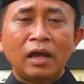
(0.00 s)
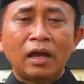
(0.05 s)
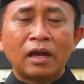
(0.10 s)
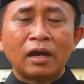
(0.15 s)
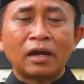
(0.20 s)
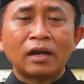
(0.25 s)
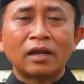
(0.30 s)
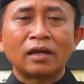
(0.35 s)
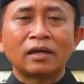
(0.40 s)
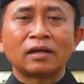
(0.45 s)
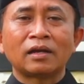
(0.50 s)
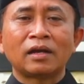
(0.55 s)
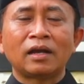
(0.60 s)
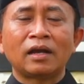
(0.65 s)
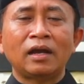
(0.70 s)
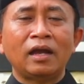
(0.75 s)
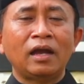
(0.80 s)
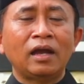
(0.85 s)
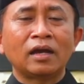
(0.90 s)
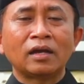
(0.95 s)

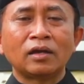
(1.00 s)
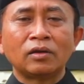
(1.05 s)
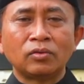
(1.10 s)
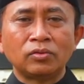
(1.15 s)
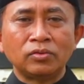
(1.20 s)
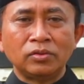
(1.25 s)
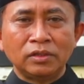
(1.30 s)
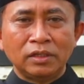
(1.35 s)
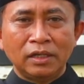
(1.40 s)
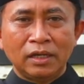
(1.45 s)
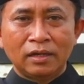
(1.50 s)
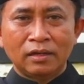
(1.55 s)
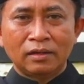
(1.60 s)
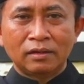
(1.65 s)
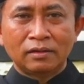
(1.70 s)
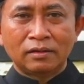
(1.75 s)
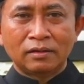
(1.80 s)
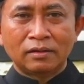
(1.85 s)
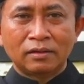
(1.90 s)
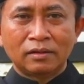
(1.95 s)
Alangkah anggunnya
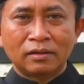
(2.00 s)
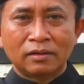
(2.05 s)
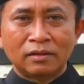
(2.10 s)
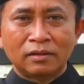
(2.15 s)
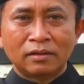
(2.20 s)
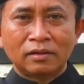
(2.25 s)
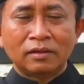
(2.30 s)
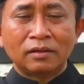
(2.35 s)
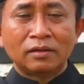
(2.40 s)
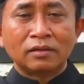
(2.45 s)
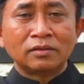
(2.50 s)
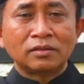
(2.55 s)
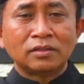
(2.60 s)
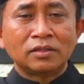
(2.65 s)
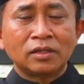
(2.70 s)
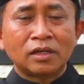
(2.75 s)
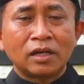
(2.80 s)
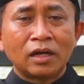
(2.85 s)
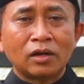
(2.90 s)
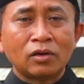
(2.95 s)

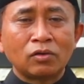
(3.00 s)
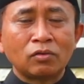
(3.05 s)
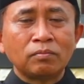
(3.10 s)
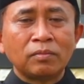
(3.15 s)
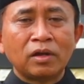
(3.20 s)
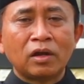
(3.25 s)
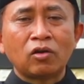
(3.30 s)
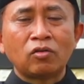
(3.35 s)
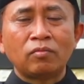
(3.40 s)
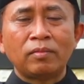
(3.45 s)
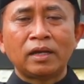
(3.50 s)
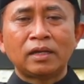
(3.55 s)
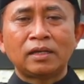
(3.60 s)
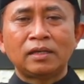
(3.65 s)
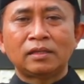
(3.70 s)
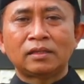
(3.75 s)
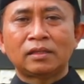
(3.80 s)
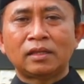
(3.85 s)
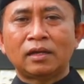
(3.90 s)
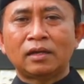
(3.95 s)
jika rumah-rumah
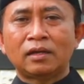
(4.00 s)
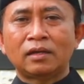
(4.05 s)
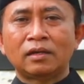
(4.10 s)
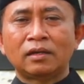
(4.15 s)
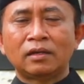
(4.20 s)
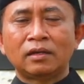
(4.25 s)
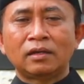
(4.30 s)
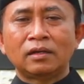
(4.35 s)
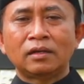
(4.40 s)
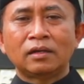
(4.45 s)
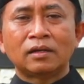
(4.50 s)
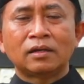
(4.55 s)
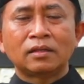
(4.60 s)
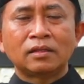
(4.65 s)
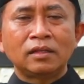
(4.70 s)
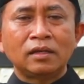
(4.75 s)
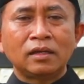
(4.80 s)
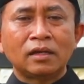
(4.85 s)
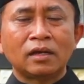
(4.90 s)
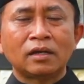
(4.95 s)
kita
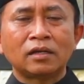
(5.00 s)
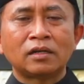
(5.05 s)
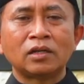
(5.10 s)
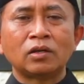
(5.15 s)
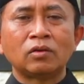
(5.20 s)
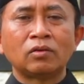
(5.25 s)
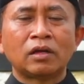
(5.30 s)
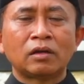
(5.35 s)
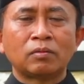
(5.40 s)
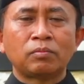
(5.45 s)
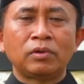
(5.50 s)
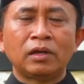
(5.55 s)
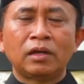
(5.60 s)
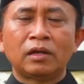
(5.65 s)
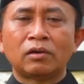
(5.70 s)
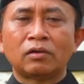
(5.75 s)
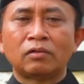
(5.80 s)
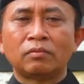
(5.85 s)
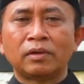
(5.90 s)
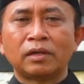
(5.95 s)
ketika di luar
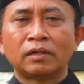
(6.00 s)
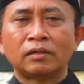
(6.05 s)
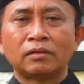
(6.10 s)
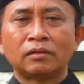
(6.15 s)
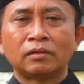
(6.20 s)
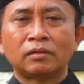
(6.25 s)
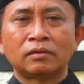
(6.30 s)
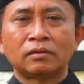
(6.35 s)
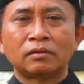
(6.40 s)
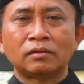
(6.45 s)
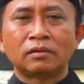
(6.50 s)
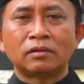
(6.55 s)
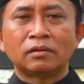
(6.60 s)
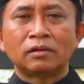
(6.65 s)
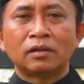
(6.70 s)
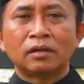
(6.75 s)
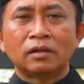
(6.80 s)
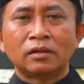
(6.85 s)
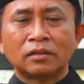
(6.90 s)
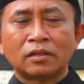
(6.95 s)
bulan Ramadan
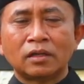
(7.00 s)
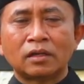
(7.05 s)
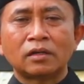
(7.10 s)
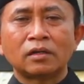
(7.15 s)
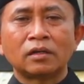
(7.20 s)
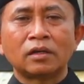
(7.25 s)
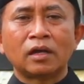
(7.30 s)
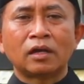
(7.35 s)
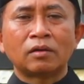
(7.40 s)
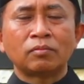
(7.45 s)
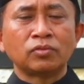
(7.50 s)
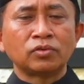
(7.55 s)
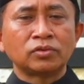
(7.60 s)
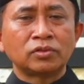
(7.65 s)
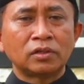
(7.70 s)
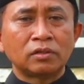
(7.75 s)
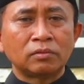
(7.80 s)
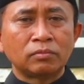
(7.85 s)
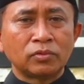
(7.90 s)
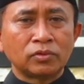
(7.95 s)
terdengar
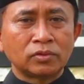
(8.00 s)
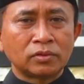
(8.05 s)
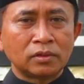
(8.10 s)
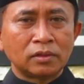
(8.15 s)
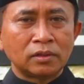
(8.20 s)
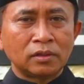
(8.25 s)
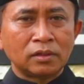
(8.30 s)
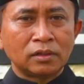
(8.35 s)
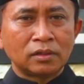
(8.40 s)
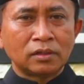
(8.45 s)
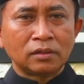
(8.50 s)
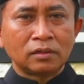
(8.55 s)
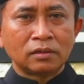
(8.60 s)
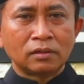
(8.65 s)
musik-musik,